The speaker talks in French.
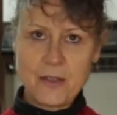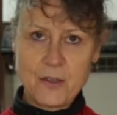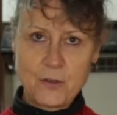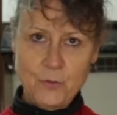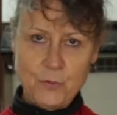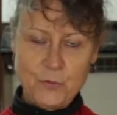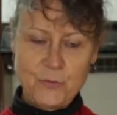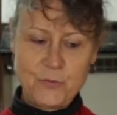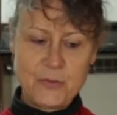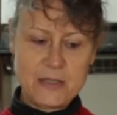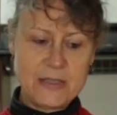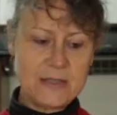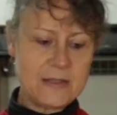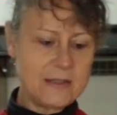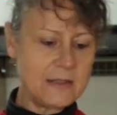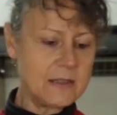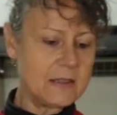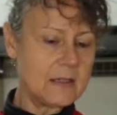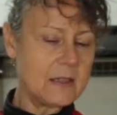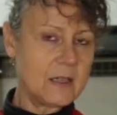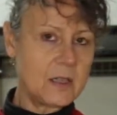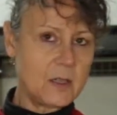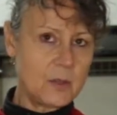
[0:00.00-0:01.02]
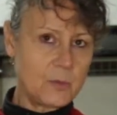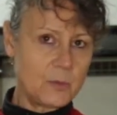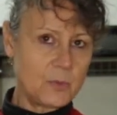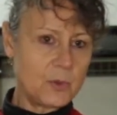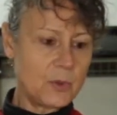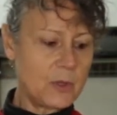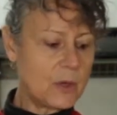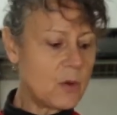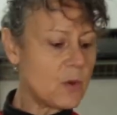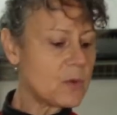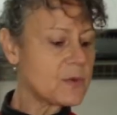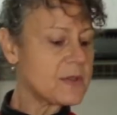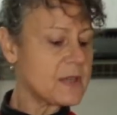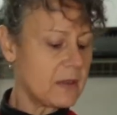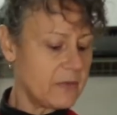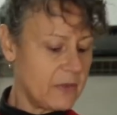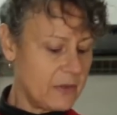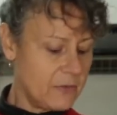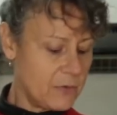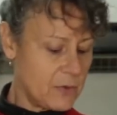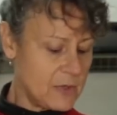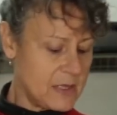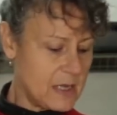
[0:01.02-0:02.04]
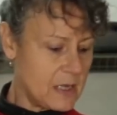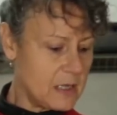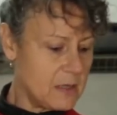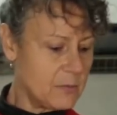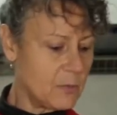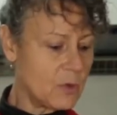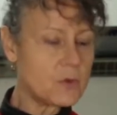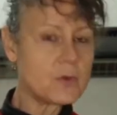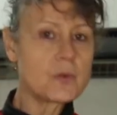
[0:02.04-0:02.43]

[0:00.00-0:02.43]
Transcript: le vide pour conserver vos aliments.